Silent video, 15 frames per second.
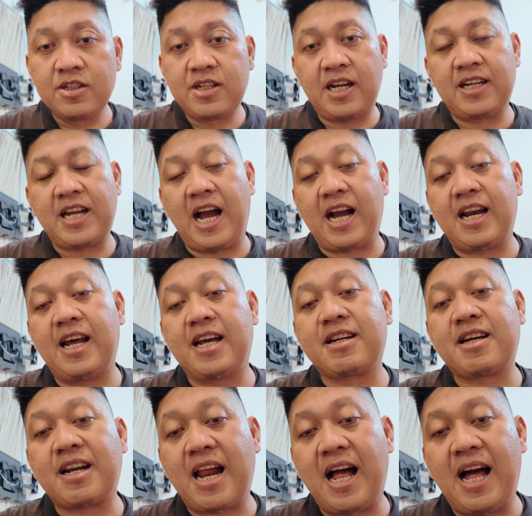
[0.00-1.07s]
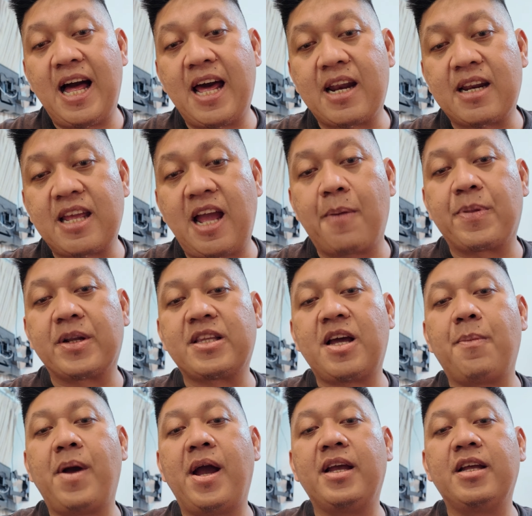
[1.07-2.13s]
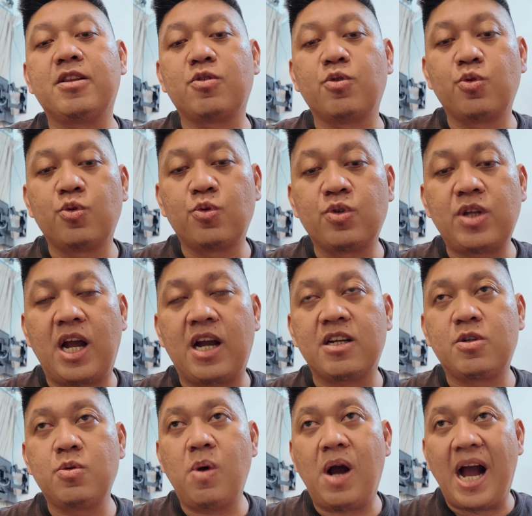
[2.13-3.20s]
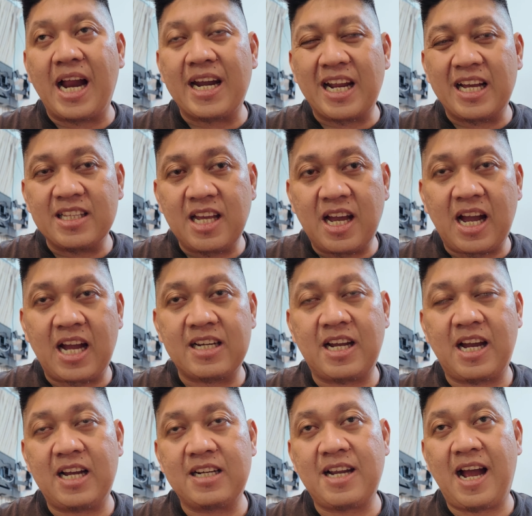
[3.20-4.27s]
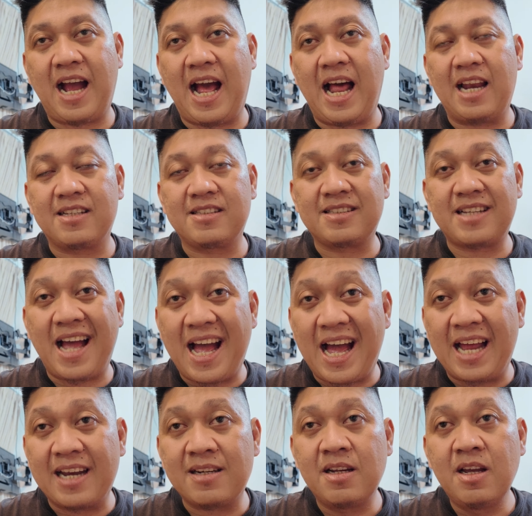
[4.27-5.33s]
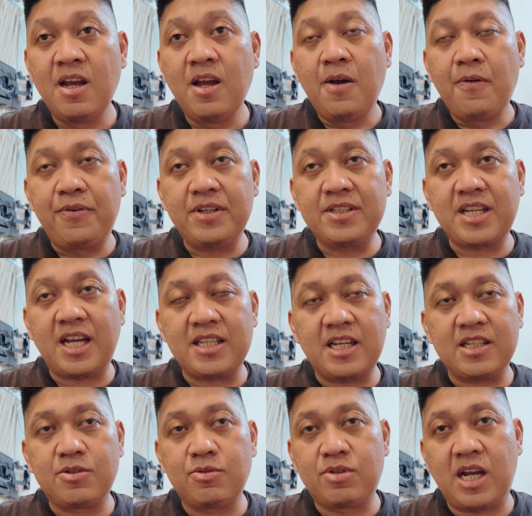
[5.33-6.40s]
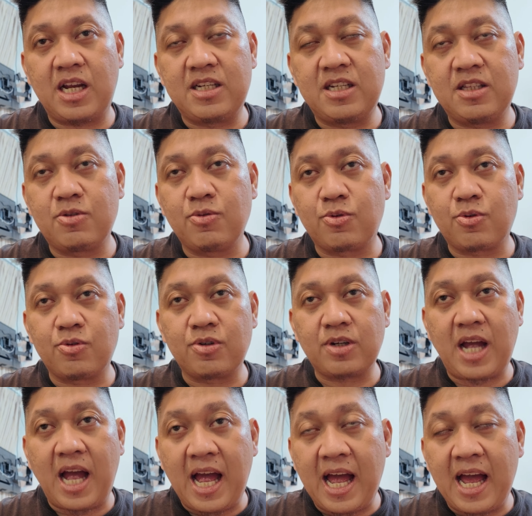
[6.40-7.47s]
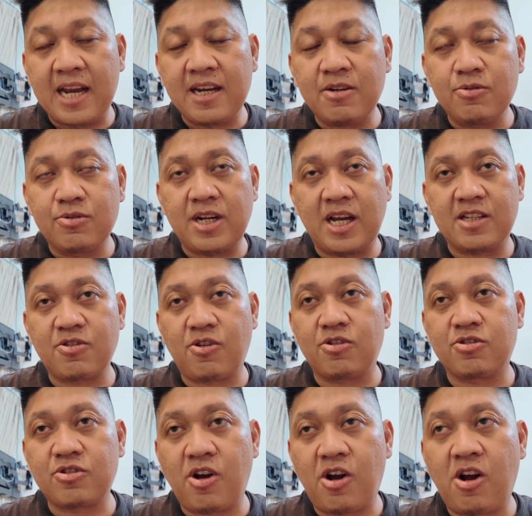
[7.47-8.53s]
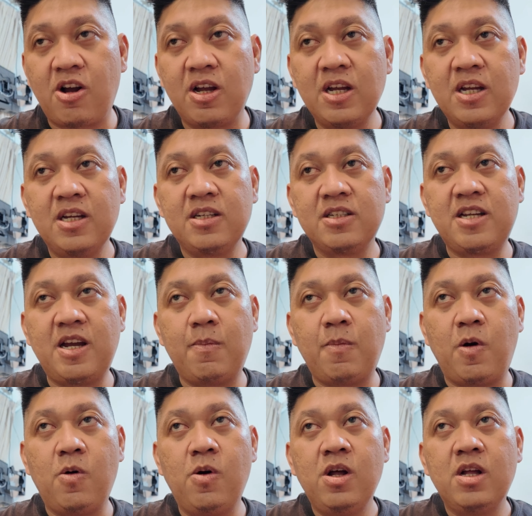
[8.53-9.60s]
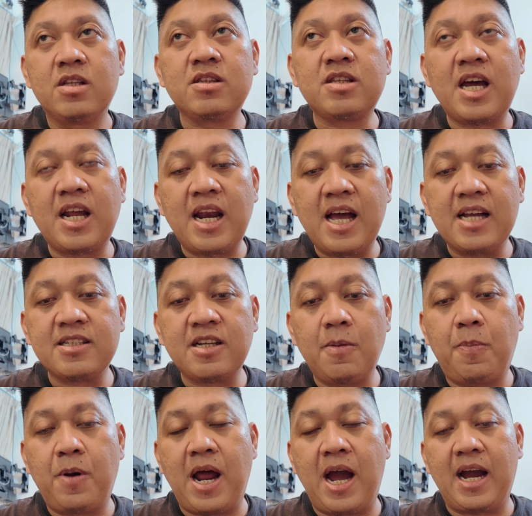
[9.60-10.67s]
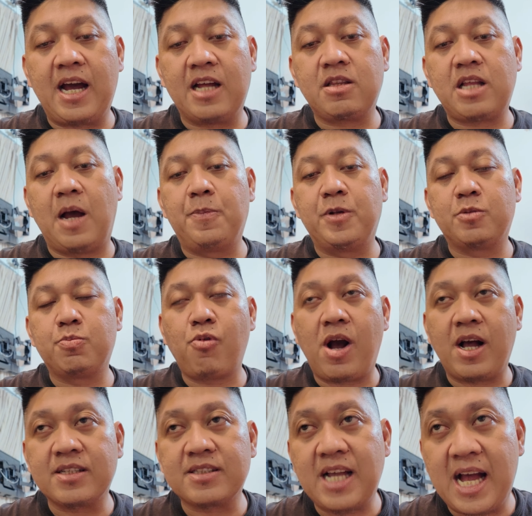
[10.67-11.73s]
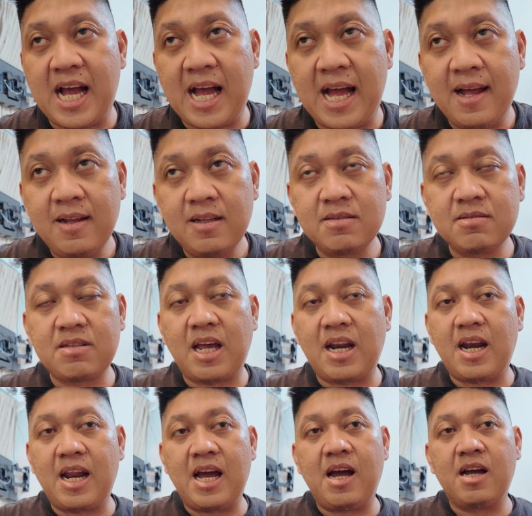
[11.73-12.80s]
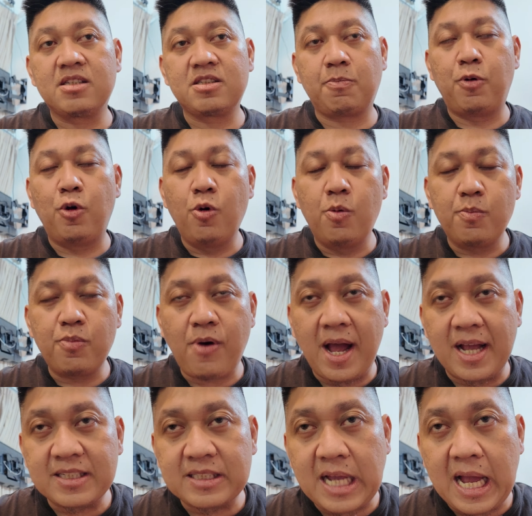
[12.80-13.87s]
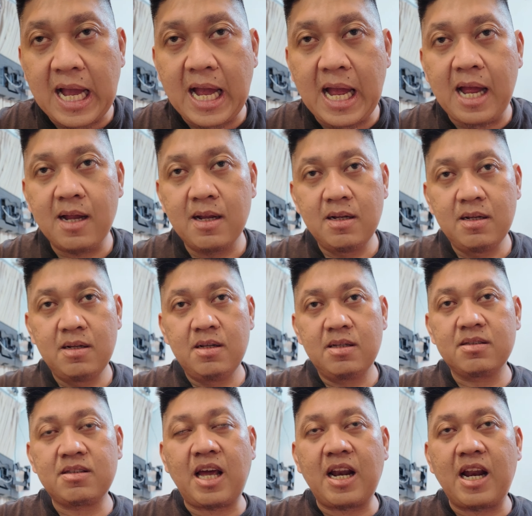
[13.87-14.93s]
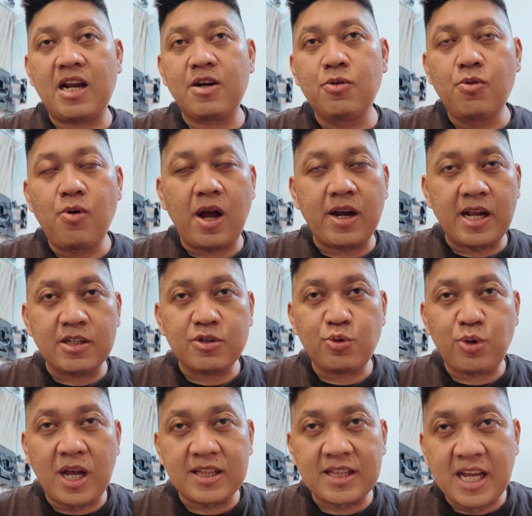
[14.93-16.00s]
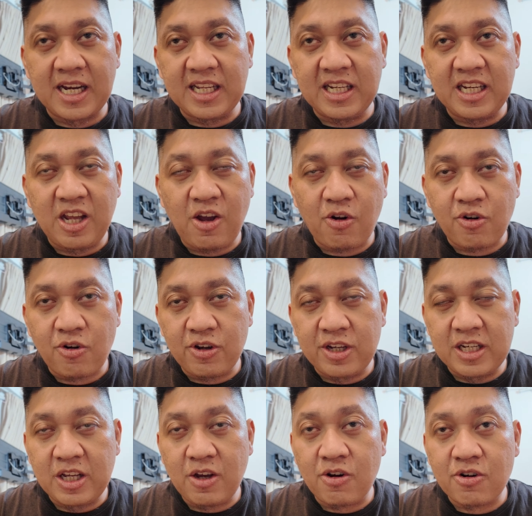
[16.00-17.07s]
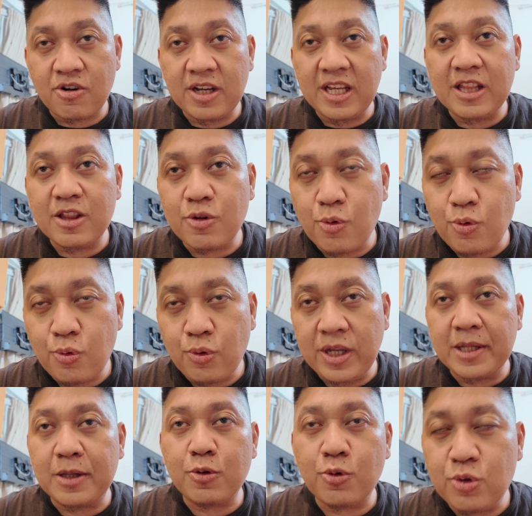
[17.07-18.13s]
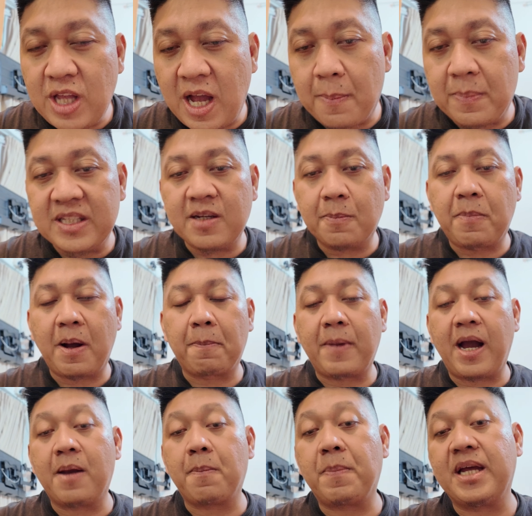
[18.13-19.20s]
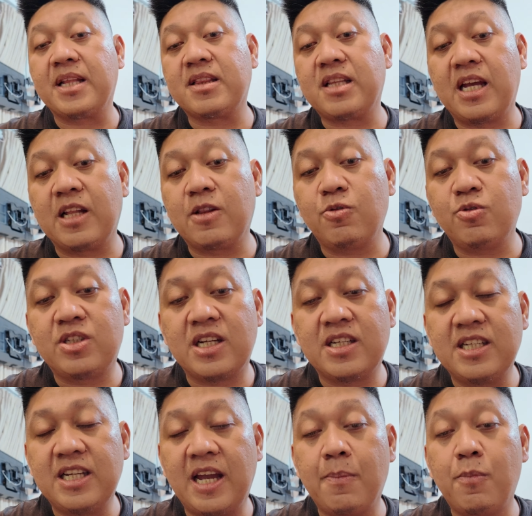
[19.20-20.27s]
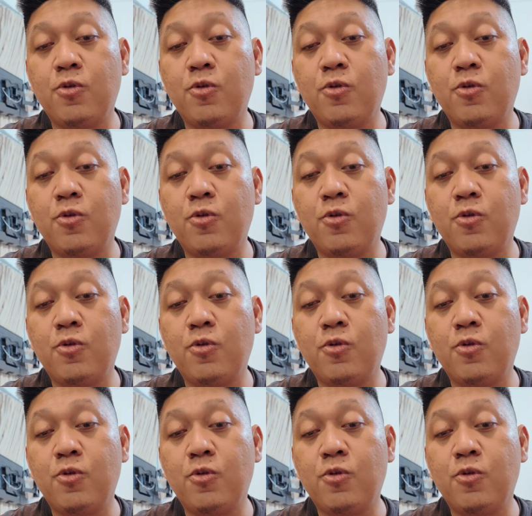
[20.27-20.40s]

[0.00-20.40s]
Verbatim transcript: dan gak kelar iya. kelar yang pertama itu yang kedua anaknya kadang-kadang alasan visanya sudah hmm. diturunkan udah cocok dia mau entarlah hmm. saya berangkat habis puasa entarlah sebelum puasa entarlah nunggu ya. anak sunatan ini ono ini ono itu itu yang menyebabkan PT itu jadi